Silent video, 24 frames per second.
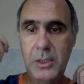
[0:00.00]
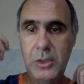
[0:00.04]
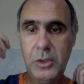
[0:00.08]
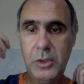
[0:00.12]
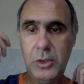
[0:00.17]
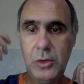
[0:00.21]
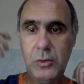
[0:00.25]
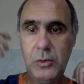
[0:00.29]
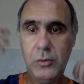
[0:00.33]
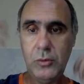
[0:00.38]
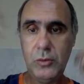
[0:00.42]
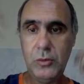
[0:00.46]

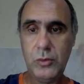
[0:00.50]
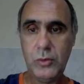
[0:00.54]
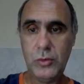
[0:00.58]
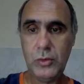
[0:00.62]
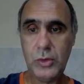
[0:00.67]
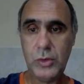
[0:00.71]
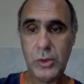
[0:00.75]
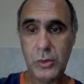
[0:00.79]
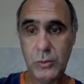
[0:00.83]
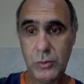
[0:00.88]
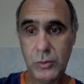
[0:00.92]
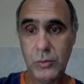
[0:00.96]
de
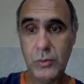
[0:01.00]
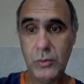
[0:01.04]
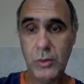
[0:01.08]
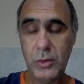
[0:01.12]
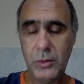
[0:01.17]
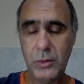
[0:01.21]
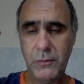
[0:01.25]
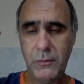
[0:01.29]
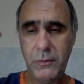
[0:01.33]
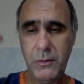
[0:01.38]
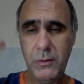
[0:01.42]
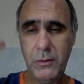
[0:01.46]
construção de
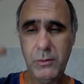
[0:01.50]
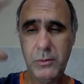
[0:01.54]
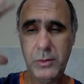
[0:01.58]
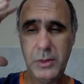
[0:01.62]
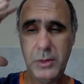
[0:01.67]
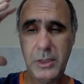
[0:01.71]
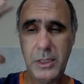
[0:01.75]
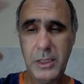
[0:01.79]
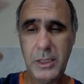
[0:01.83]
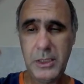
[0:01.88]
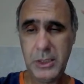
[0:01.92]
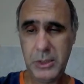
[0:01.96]
workflows
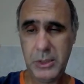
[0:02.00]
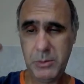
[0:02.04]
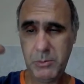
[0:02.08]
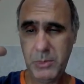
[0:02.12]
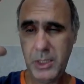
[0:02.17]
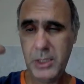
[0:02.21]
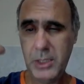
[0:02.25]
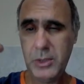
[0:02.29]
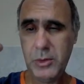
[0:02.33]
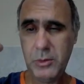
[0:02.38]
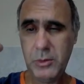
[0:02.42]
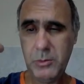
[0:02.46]
que a gente
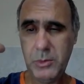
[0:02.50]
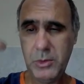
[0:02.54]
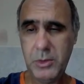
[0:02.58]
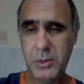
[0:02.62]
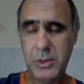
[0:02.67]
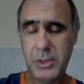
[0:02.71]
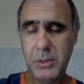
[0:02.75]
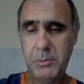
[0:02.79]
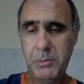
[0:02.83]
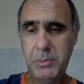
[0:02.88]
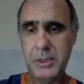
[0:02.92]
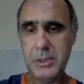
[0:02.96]
mais ou
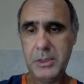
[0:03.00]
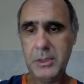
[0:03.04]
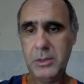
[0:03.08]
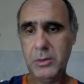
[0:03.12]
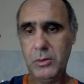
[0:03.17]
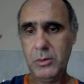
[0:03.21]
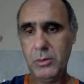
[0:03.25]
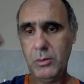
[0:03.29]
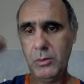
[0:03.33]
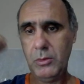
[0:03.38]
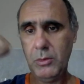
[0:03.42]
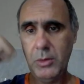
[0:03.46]
menos
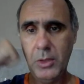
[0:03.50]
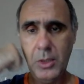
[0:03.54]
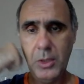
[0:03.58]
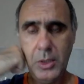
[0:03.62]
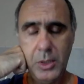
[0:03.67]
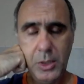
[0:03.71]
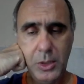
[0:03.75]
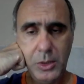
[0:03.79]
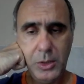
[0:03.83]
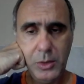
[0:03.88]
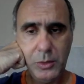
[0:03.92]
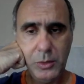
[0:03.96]
apresentou
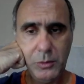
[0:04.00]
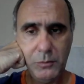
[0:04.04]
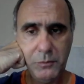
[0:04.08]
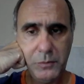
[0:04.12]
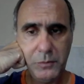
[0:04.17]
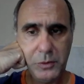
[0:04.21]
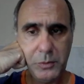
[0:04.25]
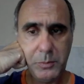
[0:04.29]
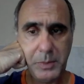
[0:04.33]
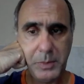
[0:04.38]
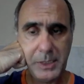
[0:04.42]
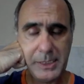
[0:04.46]
no
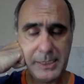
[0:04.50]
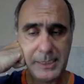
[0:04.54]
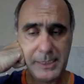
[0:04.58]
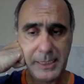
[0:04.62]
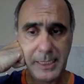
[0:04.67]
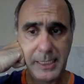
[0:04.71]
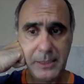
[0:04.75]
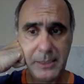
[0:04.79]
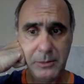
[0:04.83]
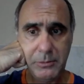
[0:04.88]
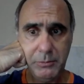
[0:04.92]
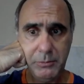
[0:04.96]
vídeo
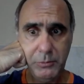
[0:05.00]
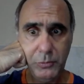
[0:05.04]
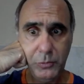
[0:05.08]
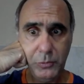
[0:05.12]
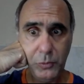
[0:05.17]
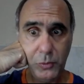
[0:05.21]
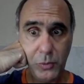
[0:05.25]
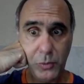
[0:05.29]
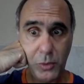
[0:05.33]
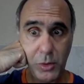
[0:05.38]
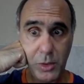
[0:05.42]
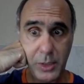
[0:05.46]
passado,
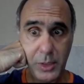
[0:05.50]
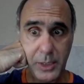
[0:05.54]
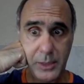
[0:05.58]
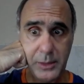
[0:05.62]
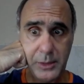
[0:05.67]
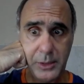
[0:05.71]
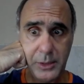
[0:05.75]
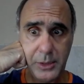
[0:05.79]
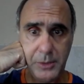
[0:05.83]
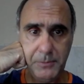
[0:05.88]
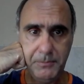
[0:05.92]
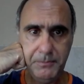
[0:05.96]
o
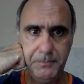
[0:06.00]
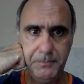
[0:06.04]
Orange,